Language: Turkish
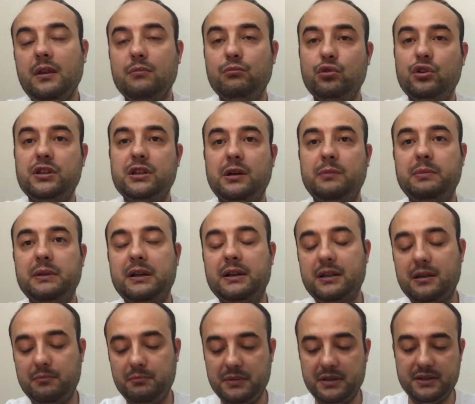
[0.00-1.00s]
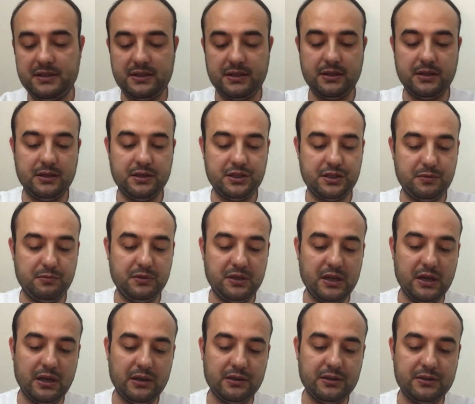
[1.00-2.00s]
bu kitaplardan birisiydi. Şimdi
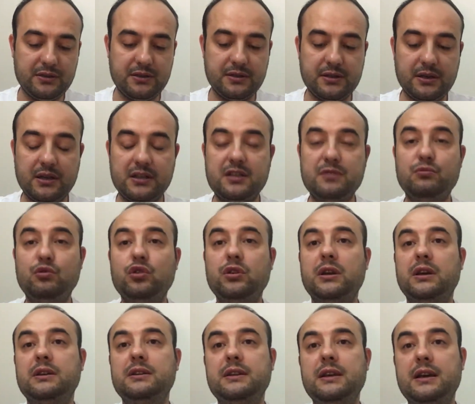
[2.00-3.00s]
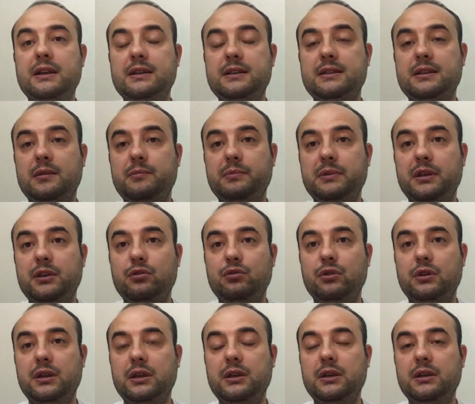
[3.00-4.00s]
Yalnızız hacim olarak diğer kitaplara
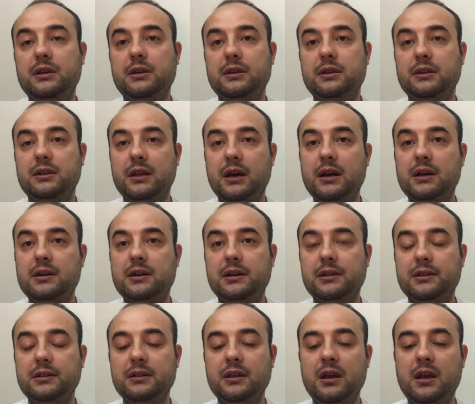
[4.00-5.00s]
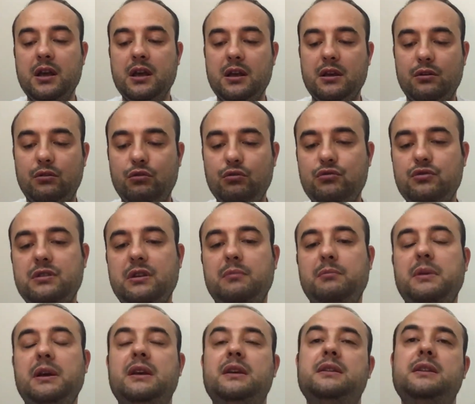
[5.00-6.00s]
göre daha kalın. O
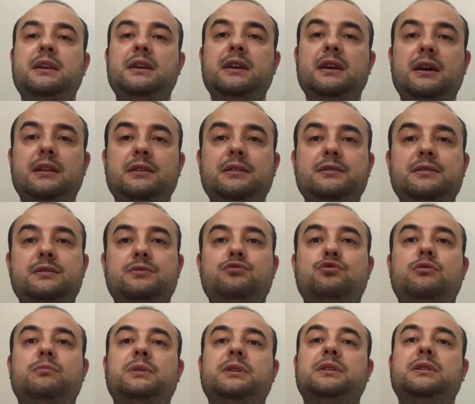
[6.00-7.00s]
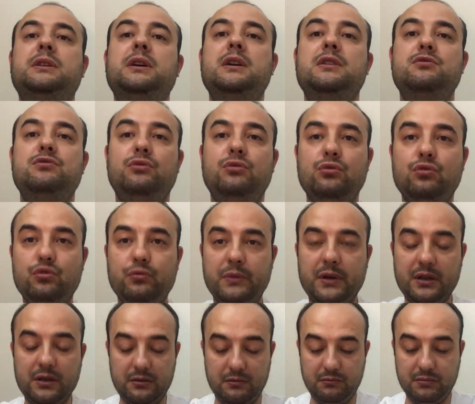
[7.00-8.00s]
yüzden belki de Yalnızız romanını en son
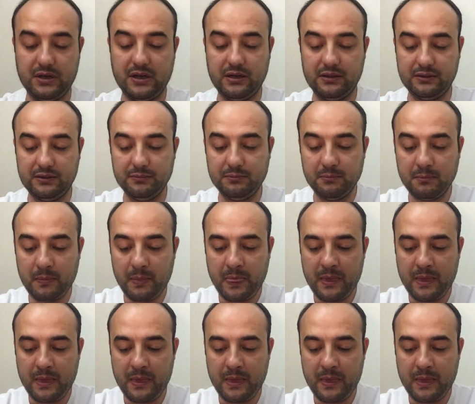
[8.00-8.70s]
okumayı bıraktım.